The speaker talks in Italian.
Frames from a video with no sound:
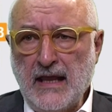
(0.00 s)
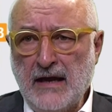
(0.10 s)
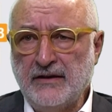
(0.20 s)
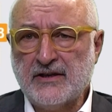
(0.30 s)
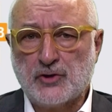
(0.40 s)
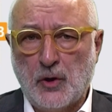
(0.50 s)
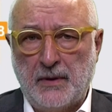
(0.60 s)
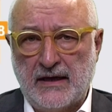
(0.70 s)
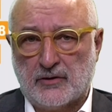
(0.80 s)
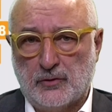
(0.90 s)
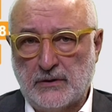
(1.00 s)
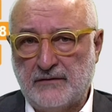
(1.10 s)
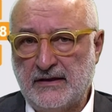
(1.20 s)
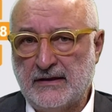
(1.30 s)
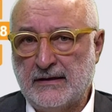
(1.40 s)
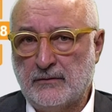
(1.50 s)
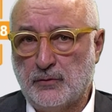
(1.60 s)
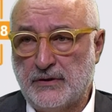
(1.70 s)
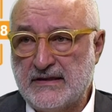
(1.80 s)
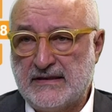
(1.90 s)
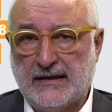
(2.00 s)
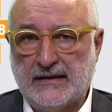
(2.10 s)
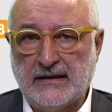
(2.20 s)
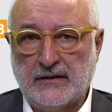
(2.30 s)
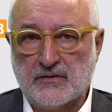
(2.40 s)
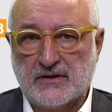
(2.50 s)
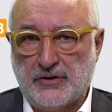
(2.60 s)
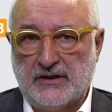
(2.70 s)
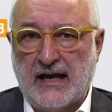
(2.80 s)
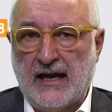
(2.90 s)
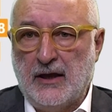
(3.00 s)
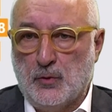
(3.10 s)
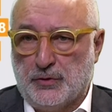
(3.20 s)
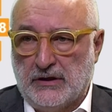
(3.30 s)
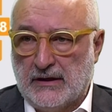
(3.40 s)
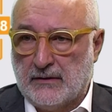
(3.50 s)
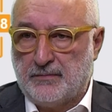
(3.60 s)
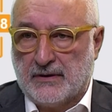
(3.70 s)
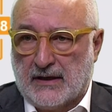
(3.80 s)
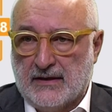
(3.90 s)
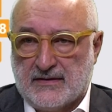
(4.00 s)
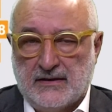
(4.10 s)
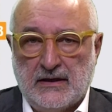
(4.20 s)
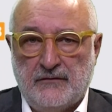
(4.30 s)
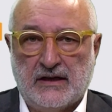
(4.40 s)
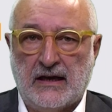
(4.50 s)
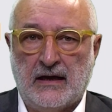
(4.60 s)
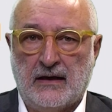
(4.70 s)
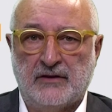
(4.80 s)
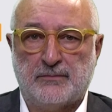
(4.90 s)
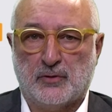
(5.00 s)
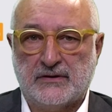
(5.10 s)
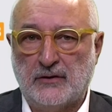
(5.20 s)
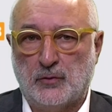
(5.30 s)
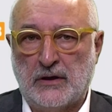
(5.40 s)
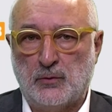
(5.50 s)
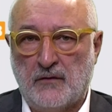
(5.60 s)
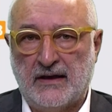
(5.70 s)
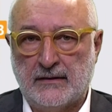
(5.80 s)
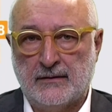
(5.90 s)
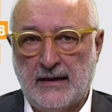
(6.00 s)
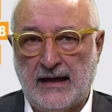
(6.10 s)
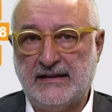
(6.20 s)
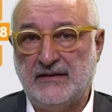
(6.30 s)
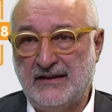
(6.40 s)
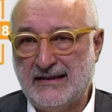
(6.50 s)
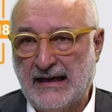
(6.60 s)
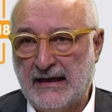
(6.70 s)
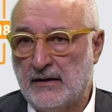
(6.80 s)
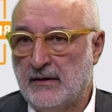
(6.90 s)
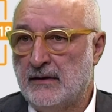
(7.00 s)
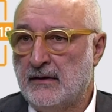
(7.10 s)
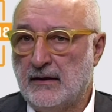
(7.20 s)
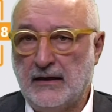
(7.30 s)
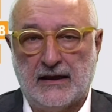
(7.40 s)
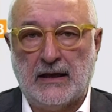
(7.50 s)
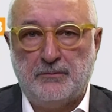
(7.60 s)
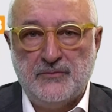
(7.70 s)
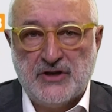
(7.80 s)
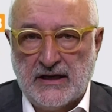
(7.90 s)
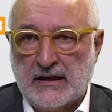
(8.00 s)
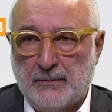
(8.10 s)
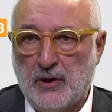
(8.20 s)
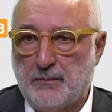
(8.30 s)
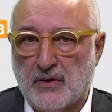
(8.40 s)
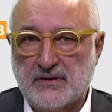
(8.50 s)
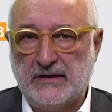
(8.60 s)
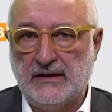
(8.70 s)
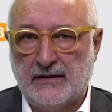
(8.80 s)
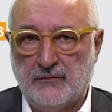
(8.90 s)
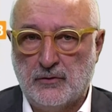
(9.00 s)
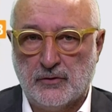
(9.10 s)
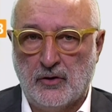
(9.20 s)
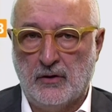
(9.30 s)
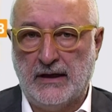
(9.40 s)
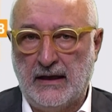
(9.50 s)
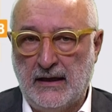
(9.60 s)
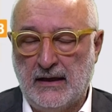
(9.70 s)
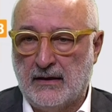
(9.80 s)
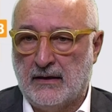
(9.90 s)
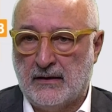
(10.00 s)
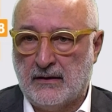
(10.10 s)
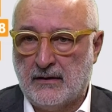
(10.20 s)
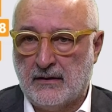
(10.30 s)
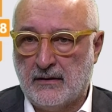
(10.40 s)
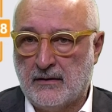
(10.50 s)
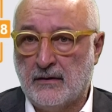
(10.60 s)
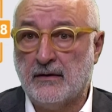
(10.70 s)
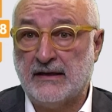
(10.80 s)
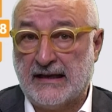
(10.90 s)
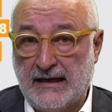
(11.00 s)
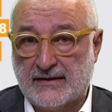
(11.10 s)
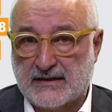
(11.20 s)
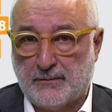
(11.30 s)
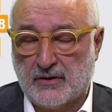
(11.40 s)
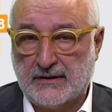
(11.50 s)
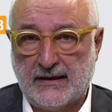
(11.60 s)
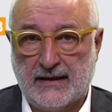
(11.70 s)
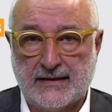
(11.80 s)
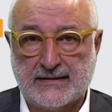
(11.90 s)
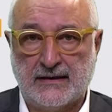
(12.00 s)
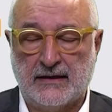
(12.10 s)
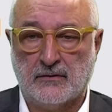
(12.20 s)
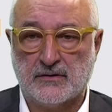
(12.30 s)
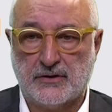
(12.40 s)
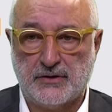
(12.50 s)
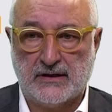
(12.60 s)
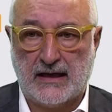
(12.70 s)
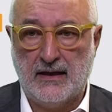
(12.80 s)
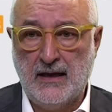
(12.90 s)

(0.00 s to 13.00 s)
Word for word: aver scoperto una vena turistica della nostra città è utile perché significa aver portato una nuova attività che genera poi posti di lavoro e eh, ricchezza, porta ricchezza nella nostra città.